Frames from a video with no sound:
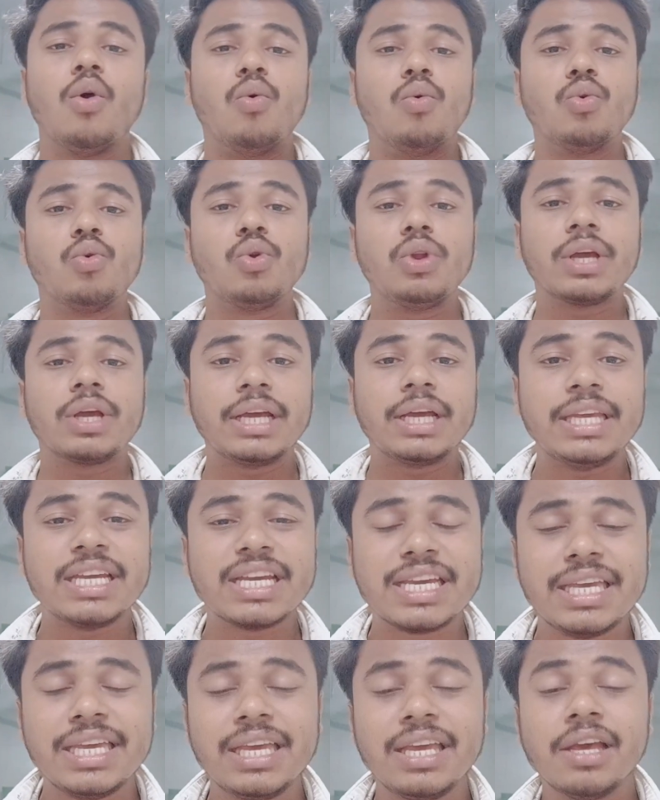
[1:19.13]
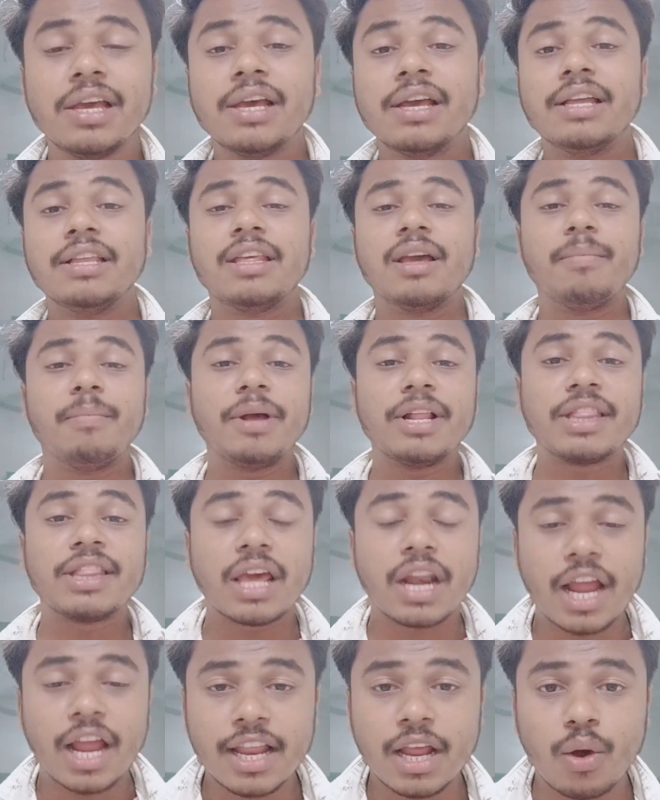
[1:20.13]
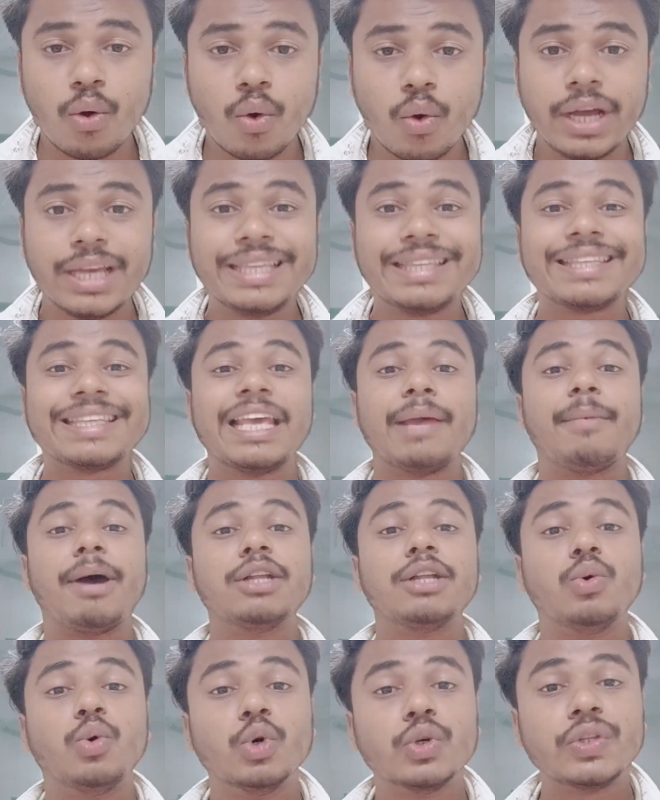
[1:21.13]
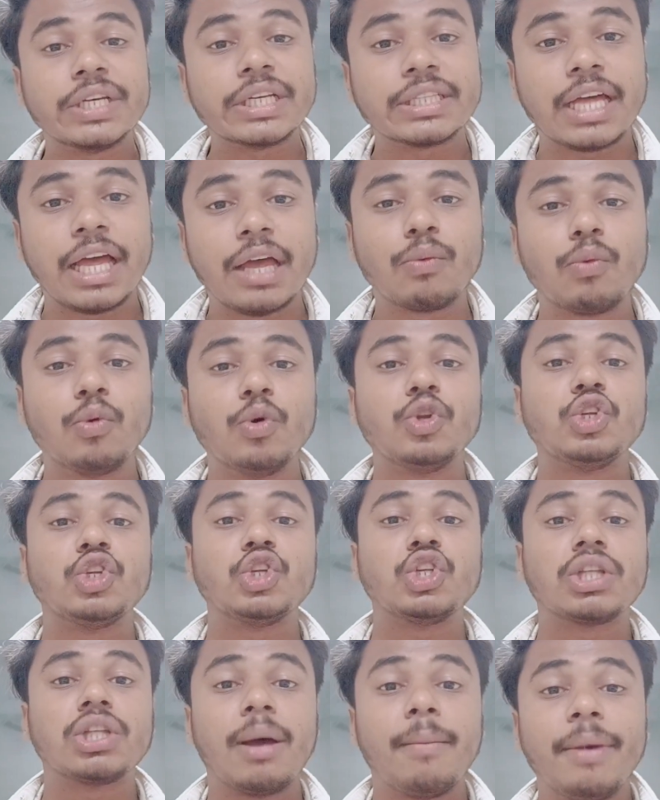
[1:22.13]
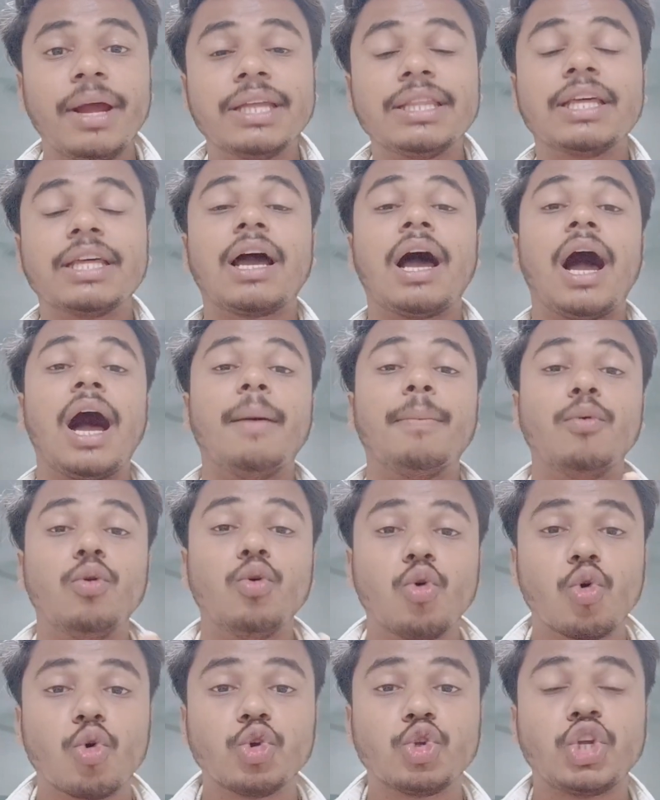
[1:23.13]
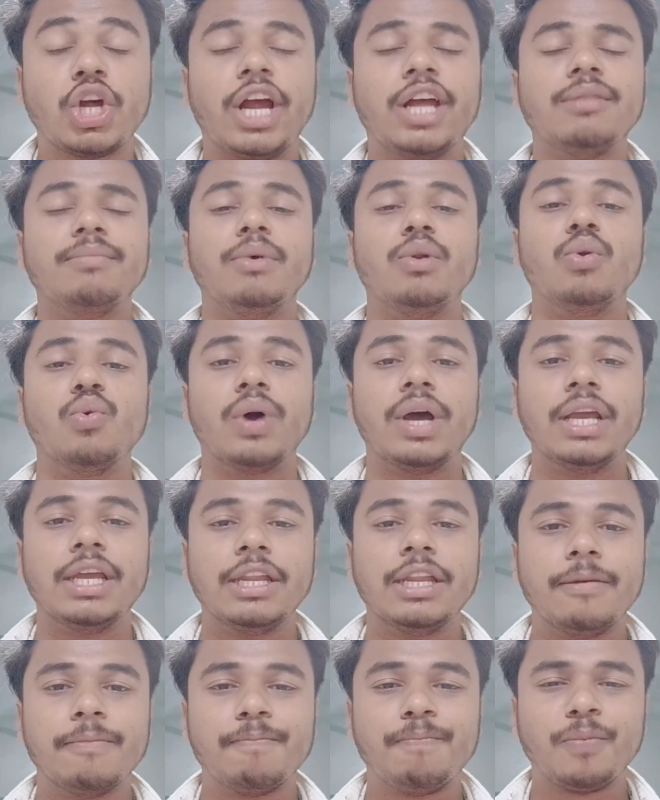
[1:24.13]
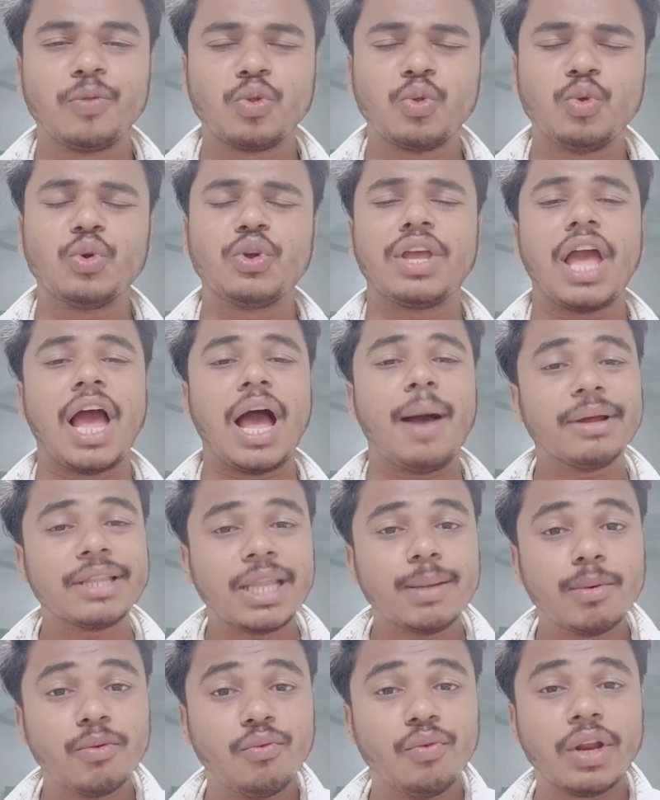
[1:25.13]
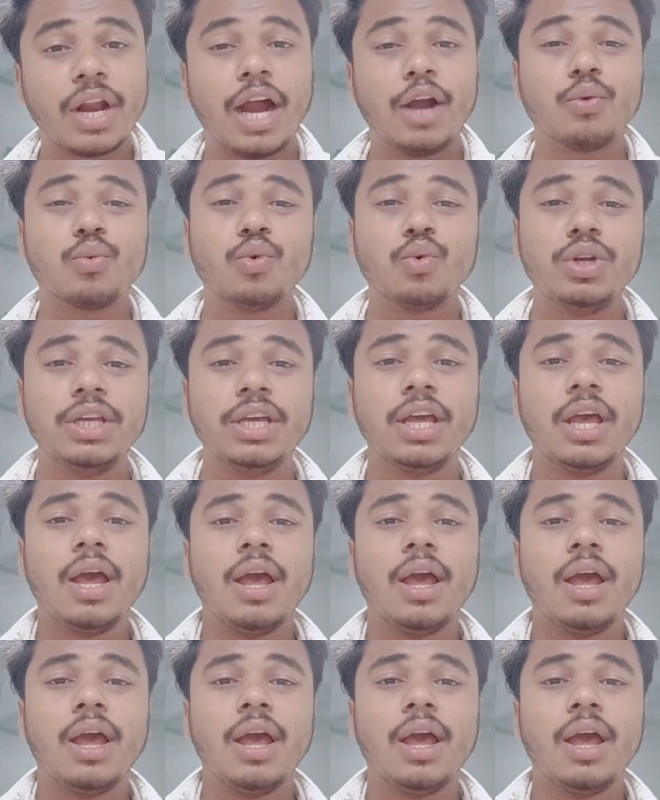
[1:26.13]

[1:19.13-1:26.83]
उन्होंने कही है कि जब मैं चला जाऊंगा इसके बाद हो सकता है कुछ समय तक आप लोगों को शायद मिलूंगा ही नहीं तो क्या मतलब है विराट कोहली